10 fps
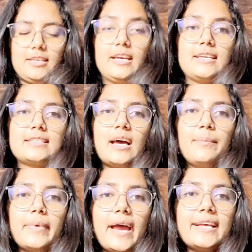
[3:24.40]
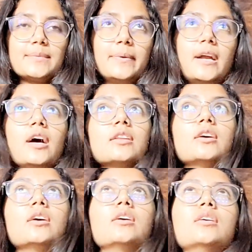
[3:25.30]
इसका प्राइस पड़ा
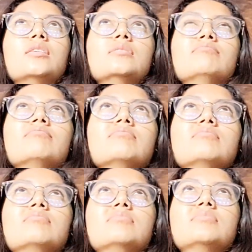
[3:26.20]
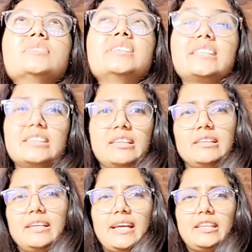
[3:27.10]
था सिक्स
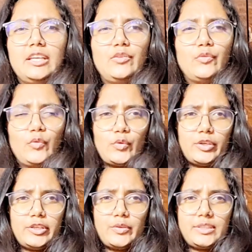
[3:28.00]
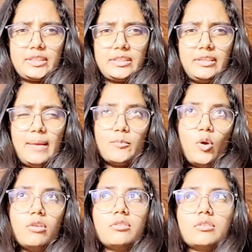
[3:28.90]
हंड्रेड आई थिंक फोर हंड्रेड और सिक्स हंड्रेड आई एम
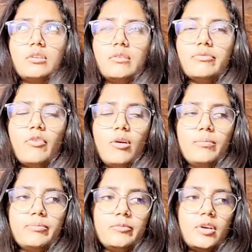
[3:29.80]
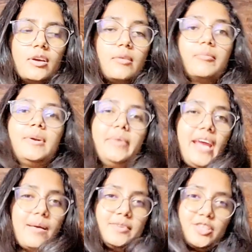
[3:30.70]
नॉट कन्फर्म बट मैं
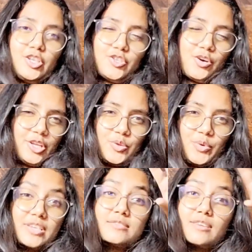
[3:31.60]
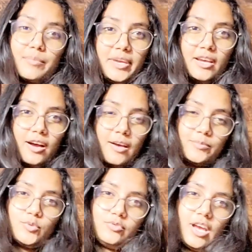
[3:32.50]
यहाँ पे शॉट दे दूँगी सभी का
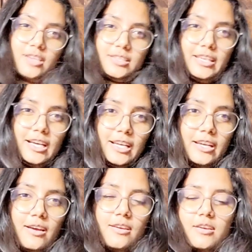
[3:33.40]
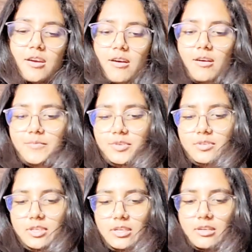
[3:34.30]
आप यहाँ से देख लेना हम शुरू
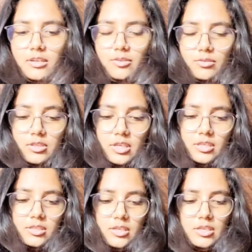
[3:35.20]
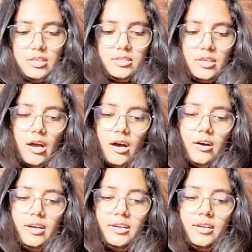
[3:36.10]
स्क्रीन तो दिस इज आर